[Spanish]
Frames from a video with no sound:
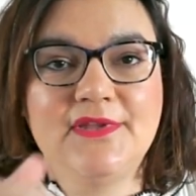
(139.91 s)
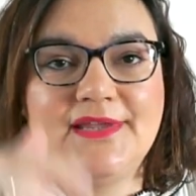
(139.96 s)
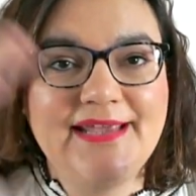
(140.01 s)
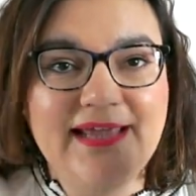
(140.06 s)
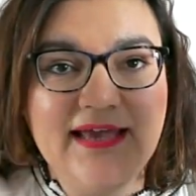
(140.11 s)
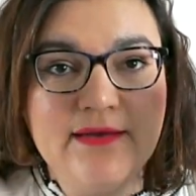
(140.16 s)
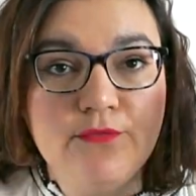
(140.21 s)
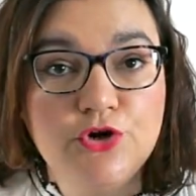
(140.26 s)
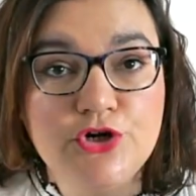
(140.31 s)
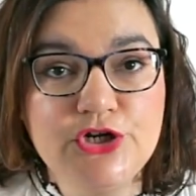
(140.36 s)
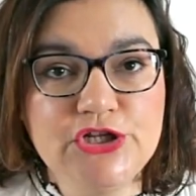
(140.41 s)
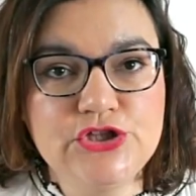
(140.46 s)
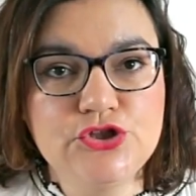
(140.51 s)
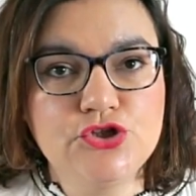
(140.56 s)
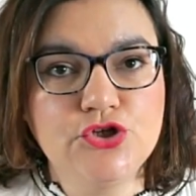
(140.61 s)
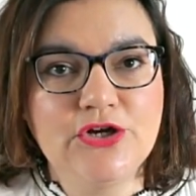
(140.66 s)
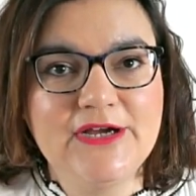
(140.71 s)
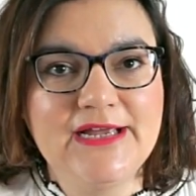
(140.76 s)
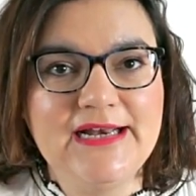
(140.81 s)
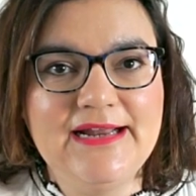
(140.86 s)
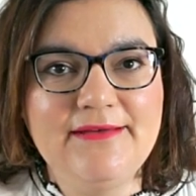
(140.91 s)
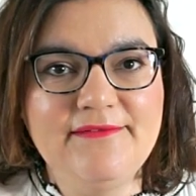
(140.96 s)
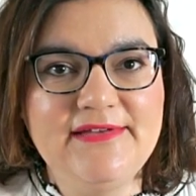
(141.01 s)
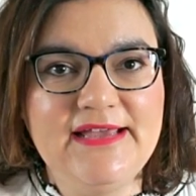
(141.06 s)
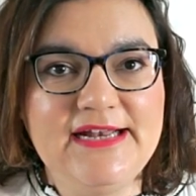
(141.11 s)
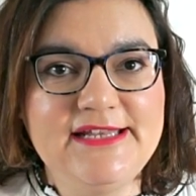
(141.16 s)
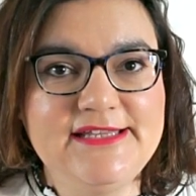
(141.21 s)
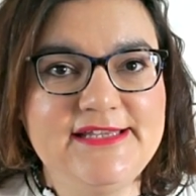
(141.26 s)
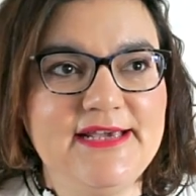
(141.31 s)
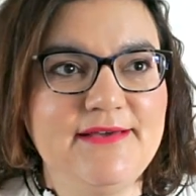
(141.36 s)
qué bonito, qué
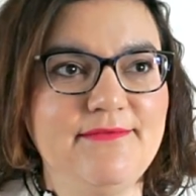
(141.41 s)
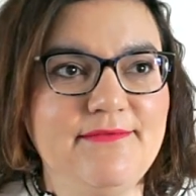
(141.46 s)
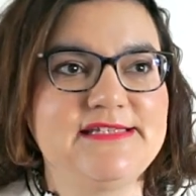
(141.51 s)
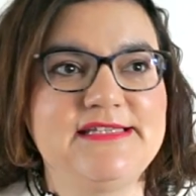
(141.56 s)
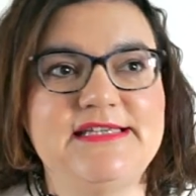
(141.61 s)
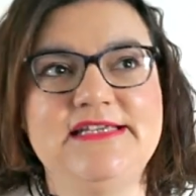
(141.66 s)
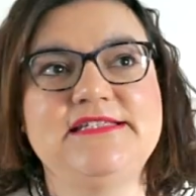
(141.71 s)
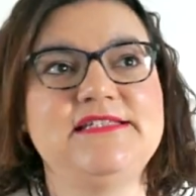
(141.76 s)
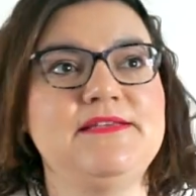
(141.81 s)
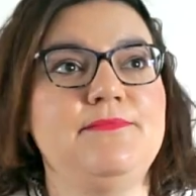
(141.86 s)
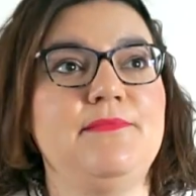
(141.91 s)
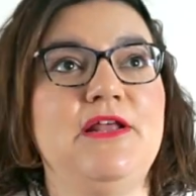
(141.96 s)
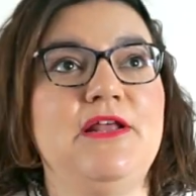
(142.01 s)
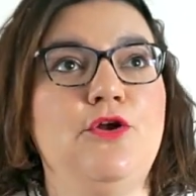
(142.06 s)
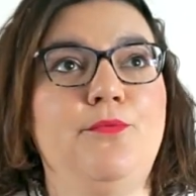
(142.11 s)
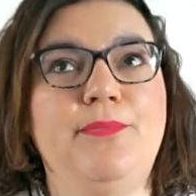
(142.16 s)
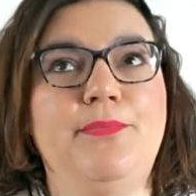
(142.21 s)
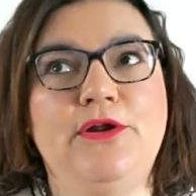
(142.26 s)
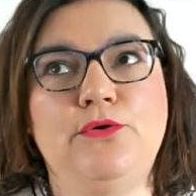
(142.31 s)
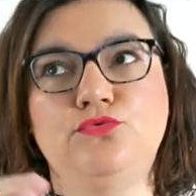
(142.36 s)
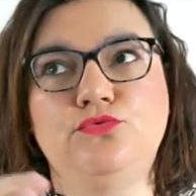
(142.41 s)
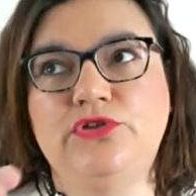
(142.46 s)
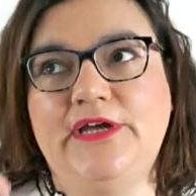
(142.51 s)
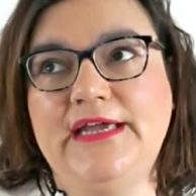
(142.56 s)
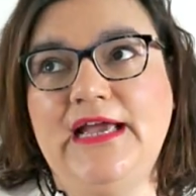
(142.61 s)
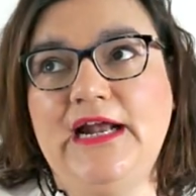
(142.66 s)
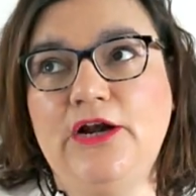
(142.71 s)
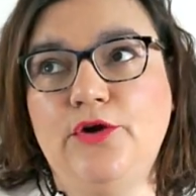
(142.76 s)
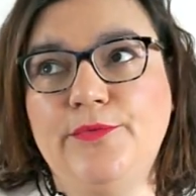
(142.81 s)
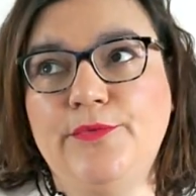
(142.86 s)
labial llevas. Y si me lo
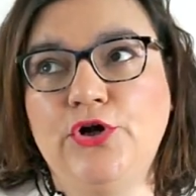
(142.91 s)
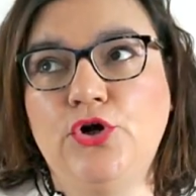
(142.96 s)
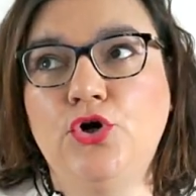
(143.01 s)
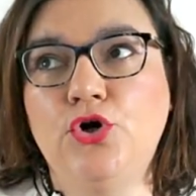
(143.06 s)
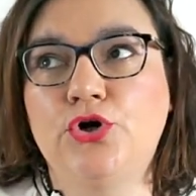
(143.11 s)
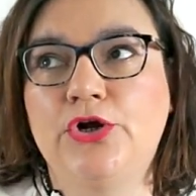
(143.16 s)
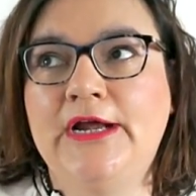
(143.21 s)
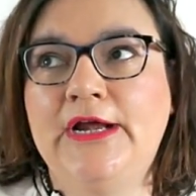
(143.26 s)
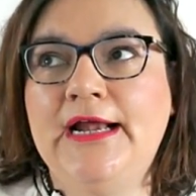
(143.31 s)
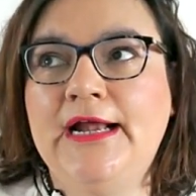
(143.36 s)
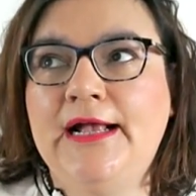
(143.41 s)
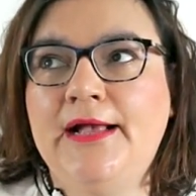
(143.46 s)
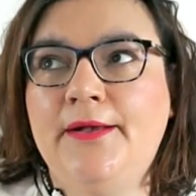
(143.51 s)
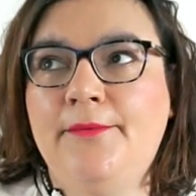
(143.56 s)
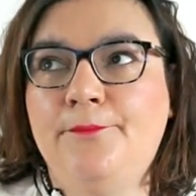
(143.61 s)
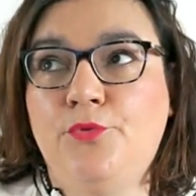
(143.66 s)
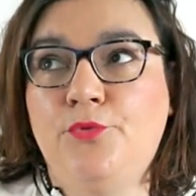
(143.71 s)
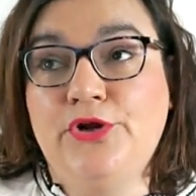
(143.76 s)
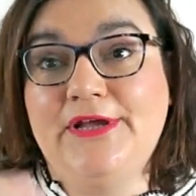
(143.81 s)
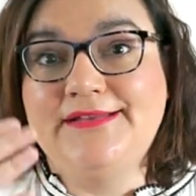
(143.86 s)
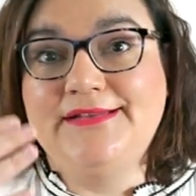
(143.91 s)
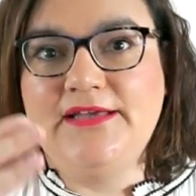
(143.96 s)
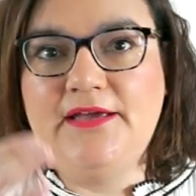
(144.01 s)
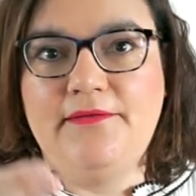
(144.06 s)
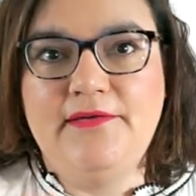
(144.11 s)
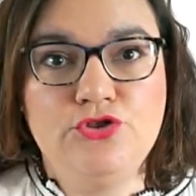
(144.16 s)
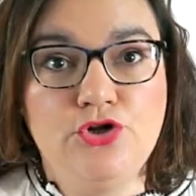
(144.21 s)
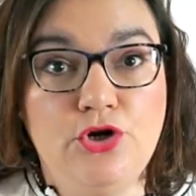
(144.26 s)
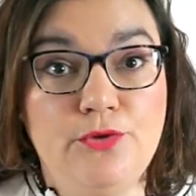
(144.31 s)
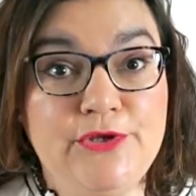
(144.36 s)
preguntáis a lo mejor, porque estáis
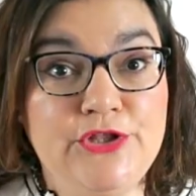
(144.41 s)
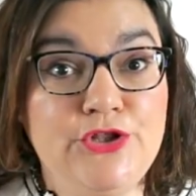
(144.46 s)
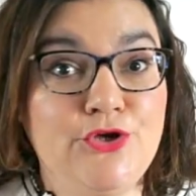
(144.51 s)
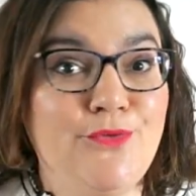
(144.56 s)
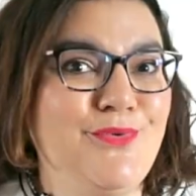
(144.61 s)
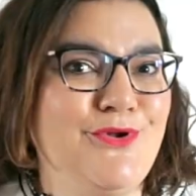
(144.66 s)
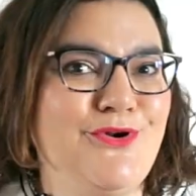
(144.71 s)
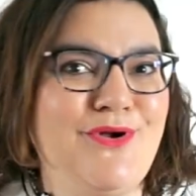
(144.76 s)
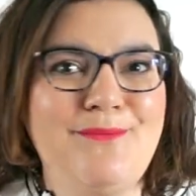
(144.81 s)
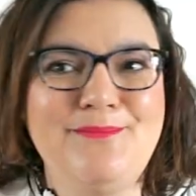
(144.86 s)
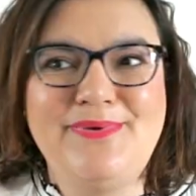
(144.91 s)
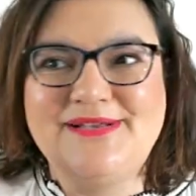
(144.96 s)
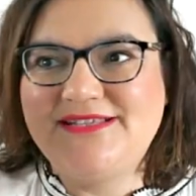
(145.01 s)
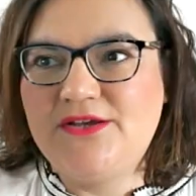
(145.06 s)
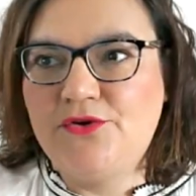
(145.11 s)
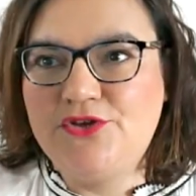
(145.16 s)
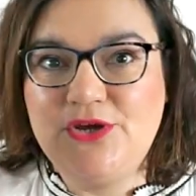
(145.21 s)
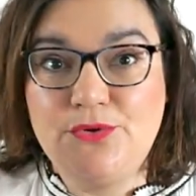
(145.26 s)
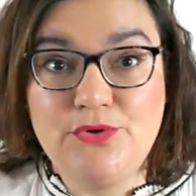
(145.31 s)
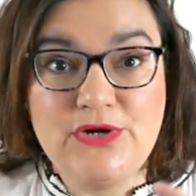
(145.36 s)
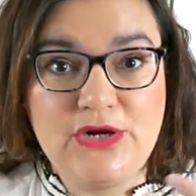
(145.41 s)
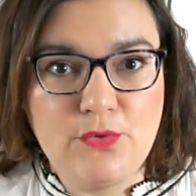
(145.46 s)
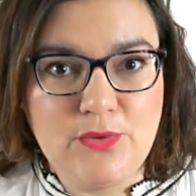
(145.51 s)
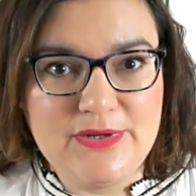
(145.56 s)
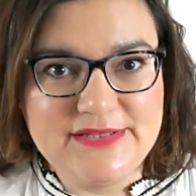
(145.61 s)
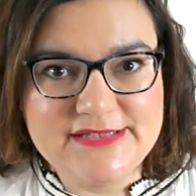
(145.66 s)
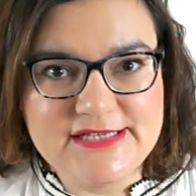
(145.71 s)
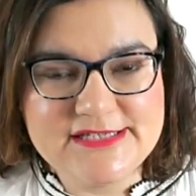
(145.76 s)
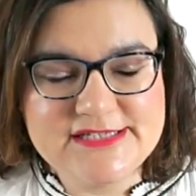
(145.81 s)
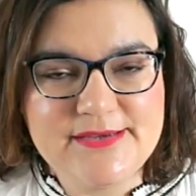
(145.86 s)
viendo el vídeo, pero han pasado ya unas
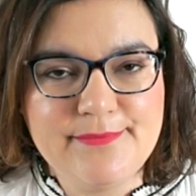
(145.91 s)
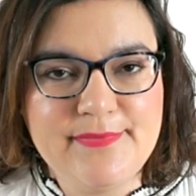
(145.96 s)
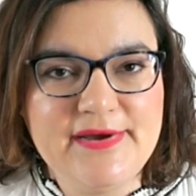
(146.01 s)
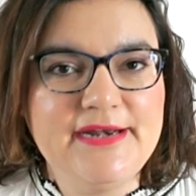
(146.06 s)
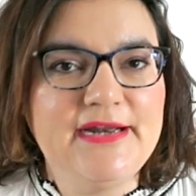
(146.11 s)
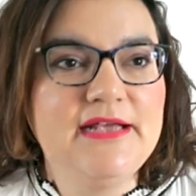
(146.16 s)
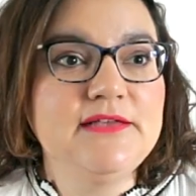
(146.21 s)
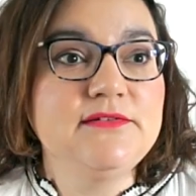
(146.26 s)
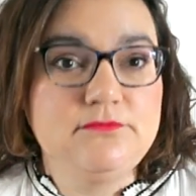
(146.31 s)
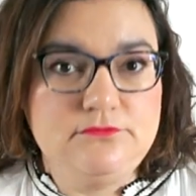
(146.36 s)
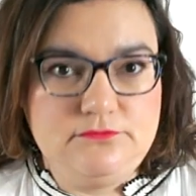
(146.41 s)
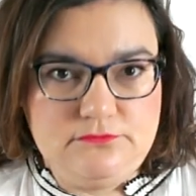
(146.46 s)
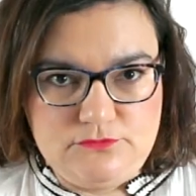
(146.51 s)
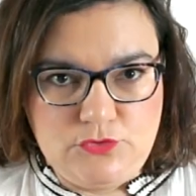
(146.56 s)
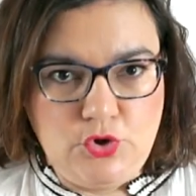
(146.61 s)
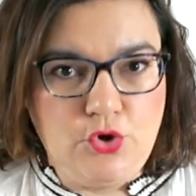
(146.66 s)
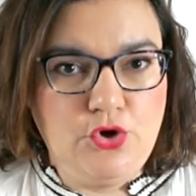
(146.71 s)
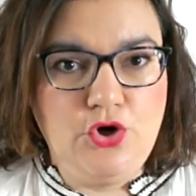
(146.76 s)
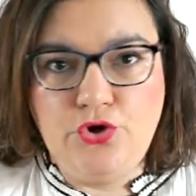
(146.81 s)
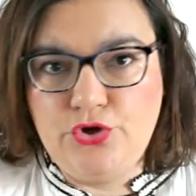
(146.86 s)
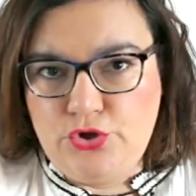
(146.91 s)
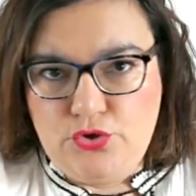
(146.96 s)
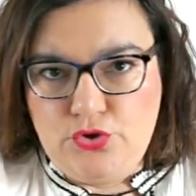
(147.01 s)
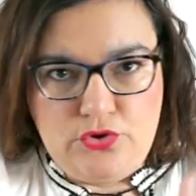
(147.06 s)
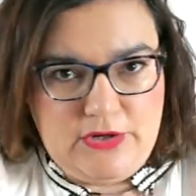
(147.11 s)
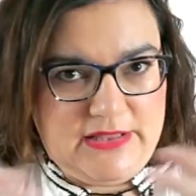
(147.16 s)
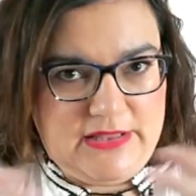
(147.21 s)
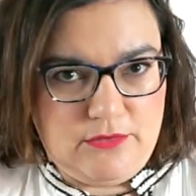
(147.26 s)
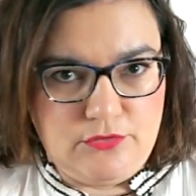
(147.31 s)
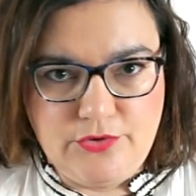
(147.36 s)
cuantas semanas, lógico,
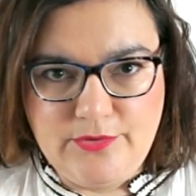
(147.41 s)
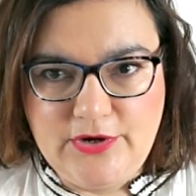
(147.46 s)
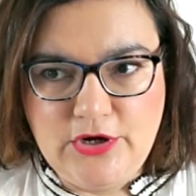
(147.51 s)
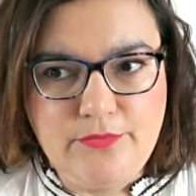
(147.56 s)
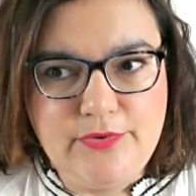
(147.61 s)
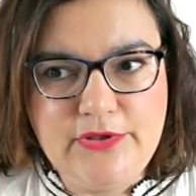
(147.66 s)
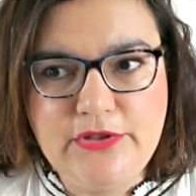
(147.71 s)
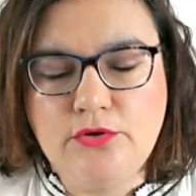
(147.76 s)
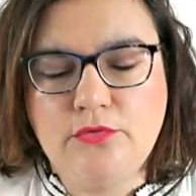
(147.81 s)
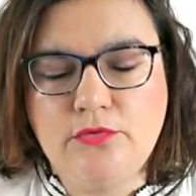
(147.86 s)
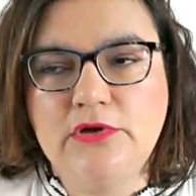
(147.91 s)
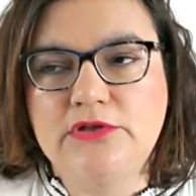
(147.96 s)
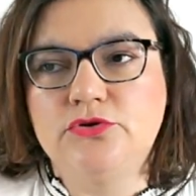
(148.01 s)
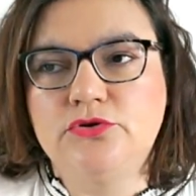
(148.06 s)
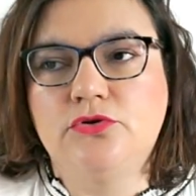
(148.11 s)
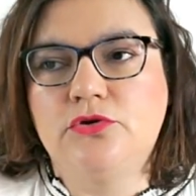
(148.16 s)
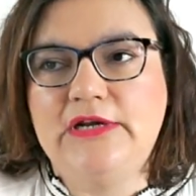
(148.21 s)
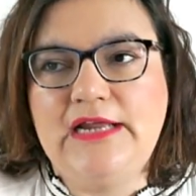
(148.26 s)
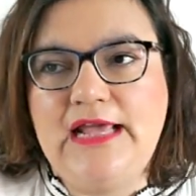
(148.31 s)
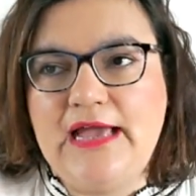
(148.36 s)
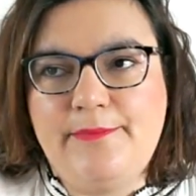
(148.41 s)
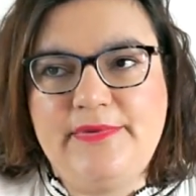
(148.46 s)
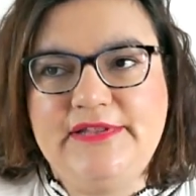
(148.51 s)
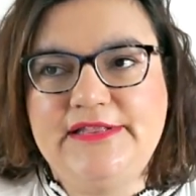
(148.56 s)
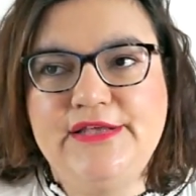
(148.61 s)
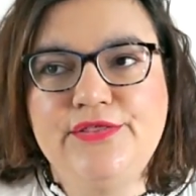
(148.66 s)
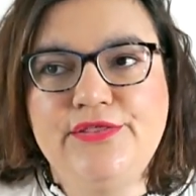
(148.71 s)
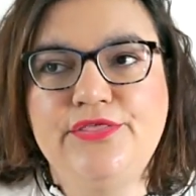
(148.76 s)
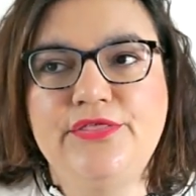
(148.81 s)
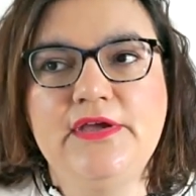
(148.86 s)
cada uno ve los vídeos cuando le
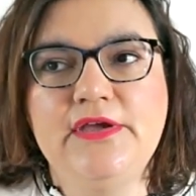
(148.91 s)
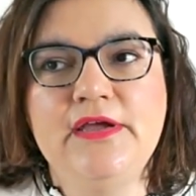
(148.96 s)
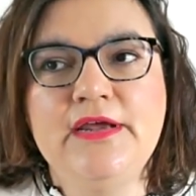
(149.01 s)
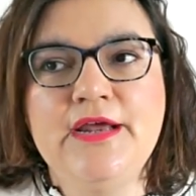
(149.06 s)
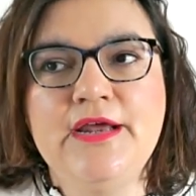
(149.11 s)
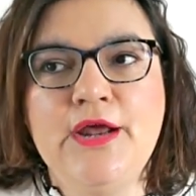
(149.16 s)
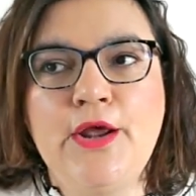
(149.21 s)
apetece,